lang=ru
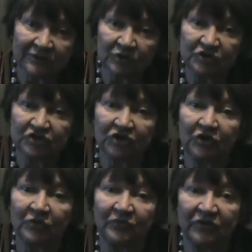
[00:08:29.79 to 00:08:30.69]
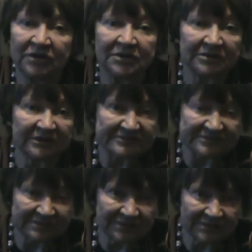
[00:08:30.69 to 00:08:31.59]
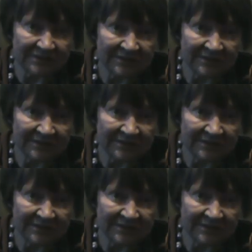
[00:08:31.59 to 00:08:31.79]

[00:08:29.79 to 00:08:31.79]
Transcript: хочет любви и ласки.